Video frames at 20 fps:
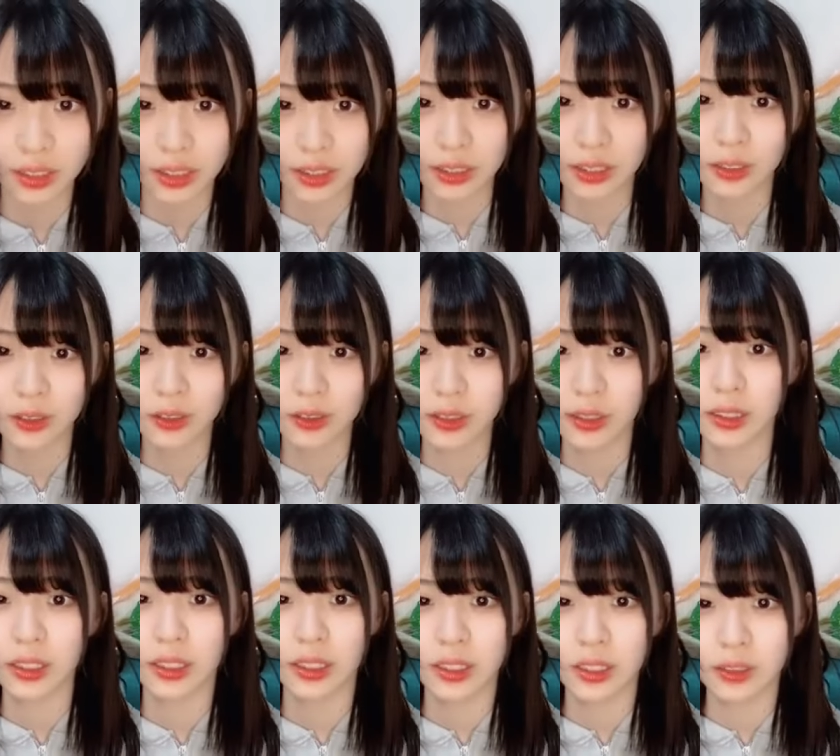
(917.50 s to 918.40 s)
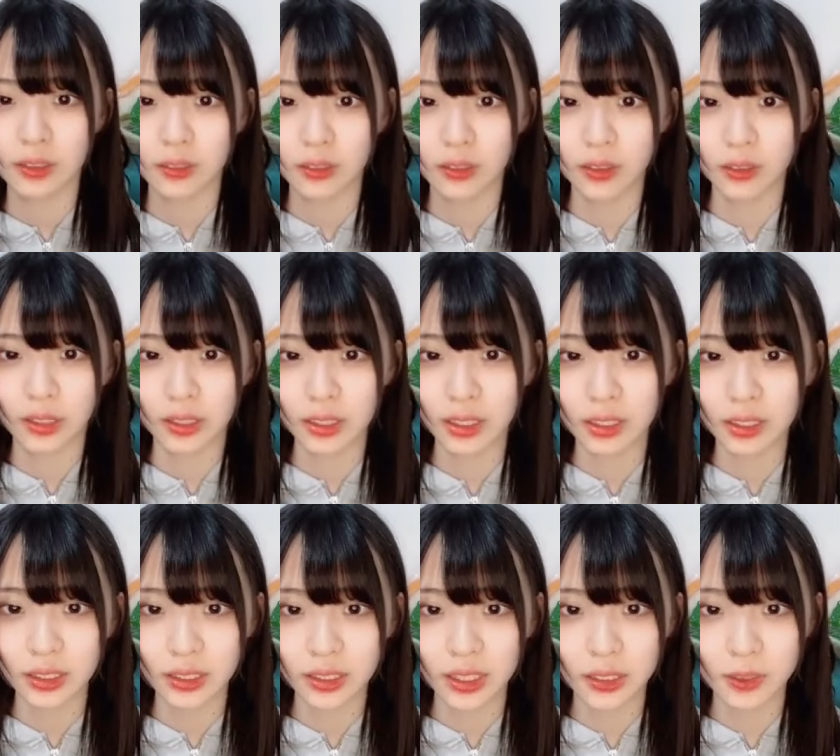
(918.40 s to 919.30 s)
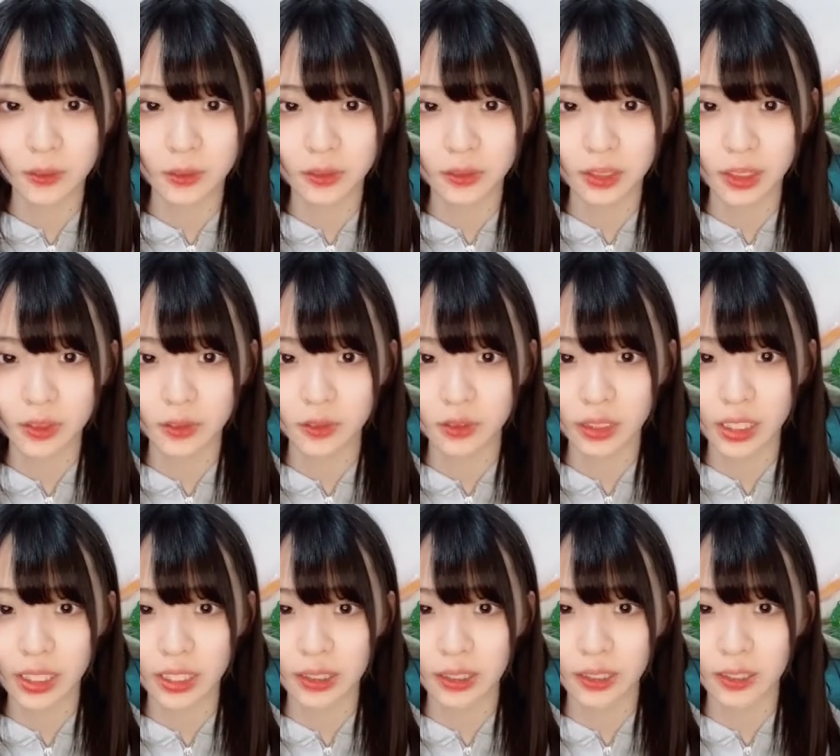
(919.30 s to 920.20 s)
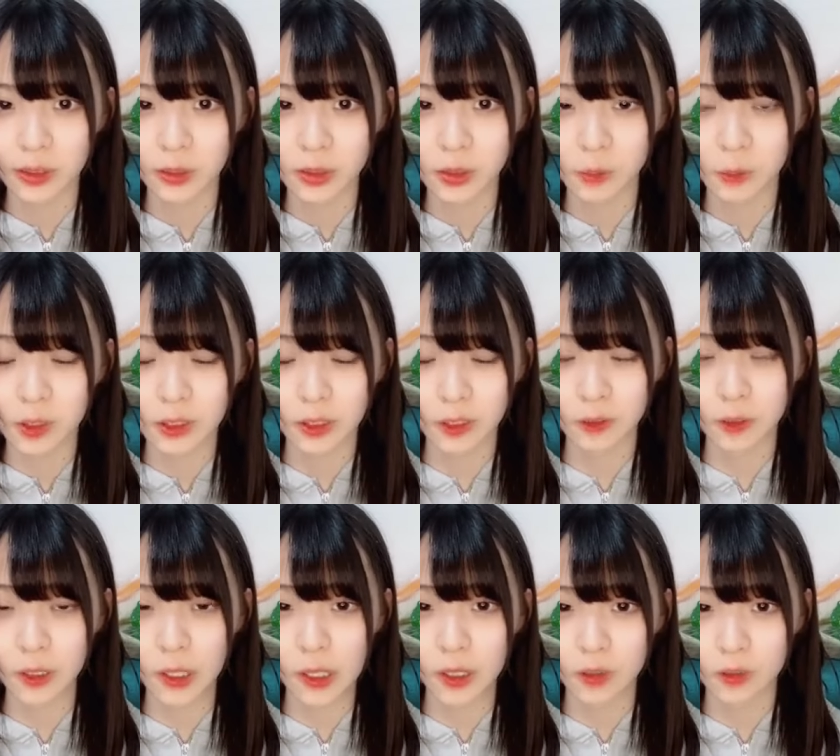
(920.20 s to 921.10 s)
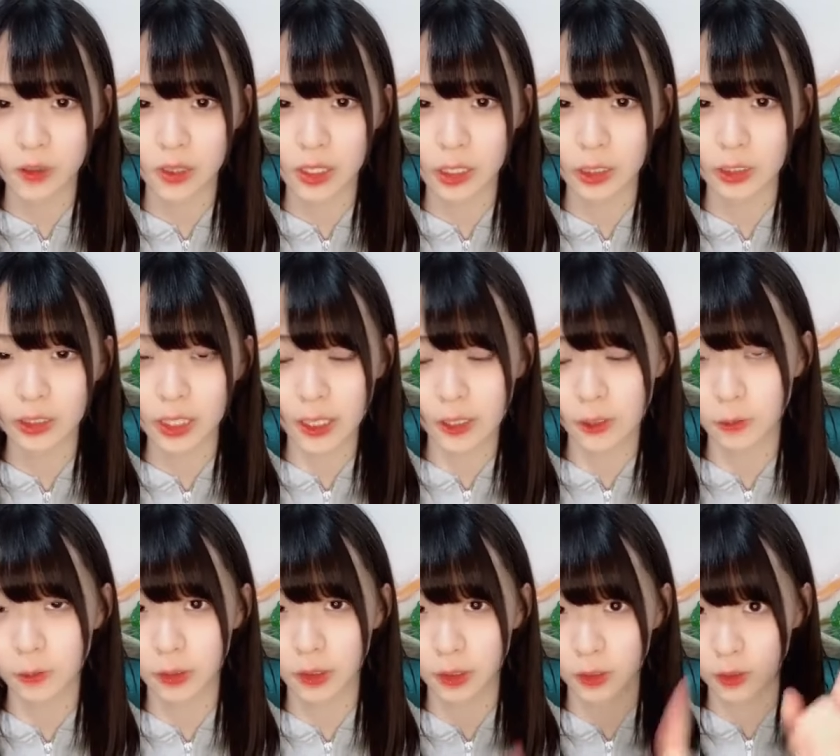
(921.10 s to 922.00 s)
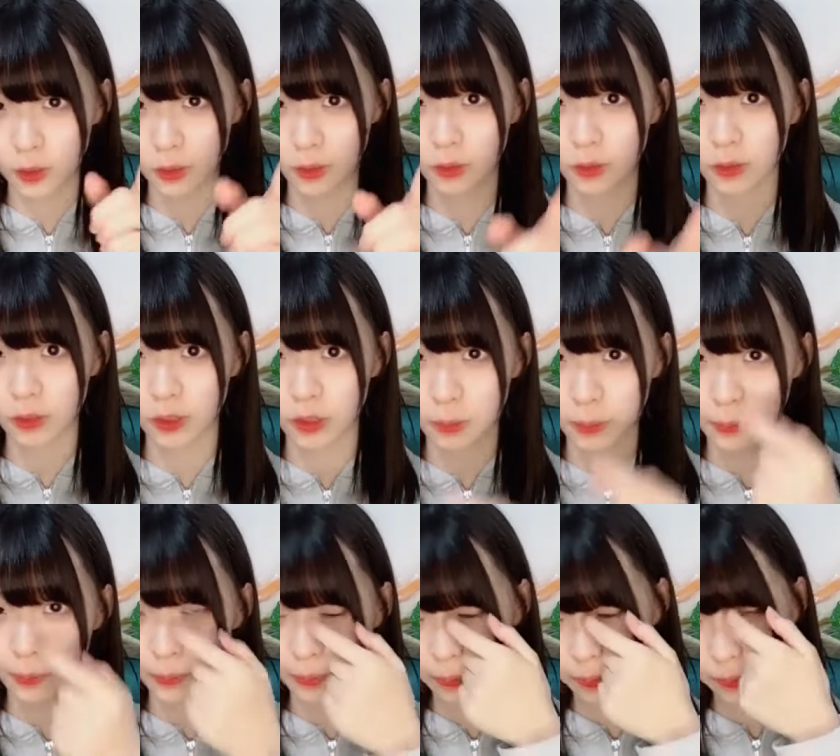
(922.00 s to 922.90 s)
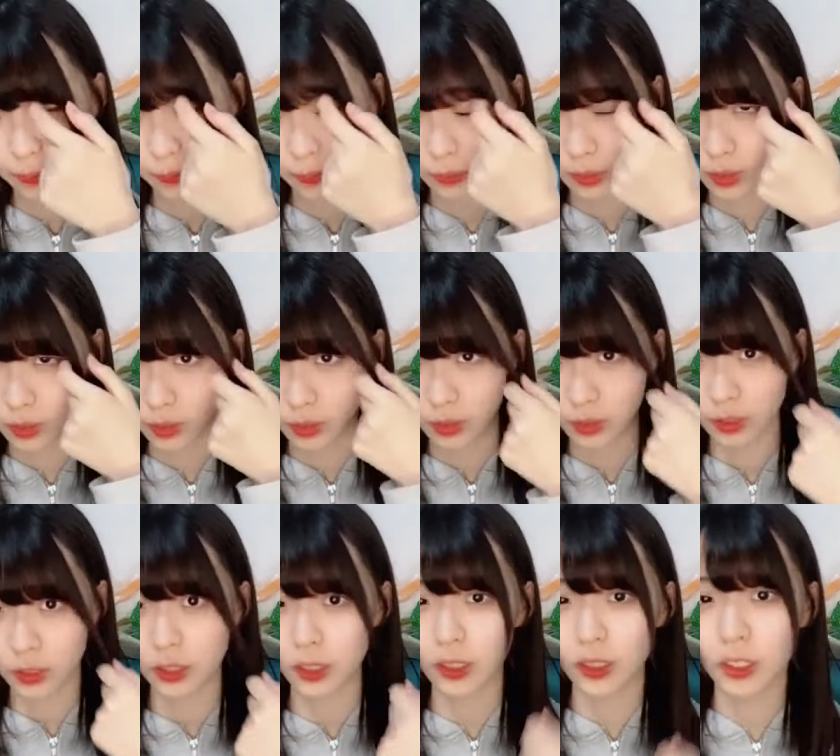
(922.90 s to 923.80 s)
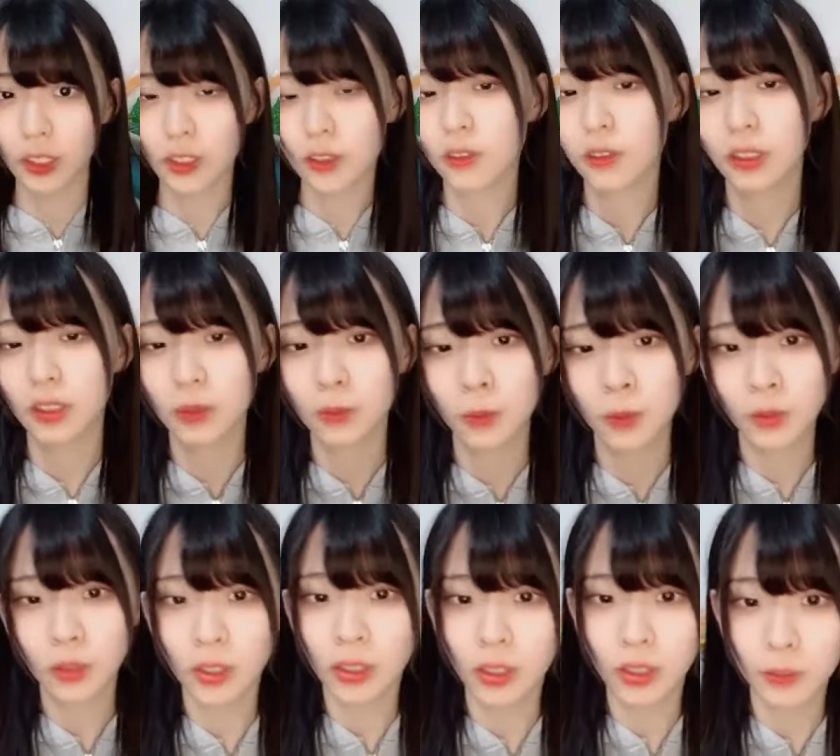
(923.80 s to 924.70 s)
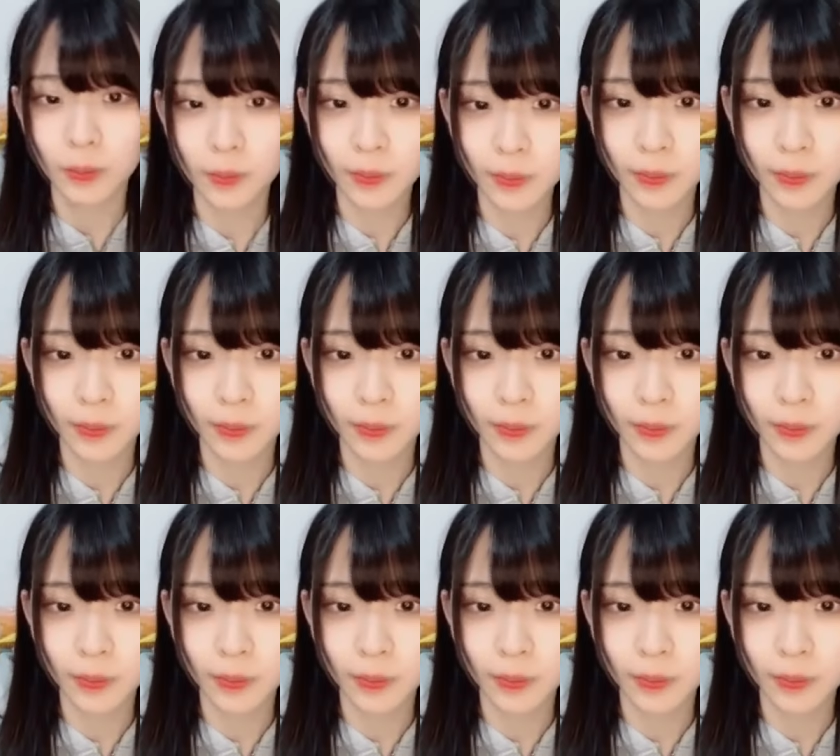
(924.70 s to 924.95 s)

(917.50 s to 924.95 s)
にゃんがゴッティとは3期生最後の2人の子えー、なんか私めっちゃ言われるよねえ最後までいるやろってひいたんとかにも言われた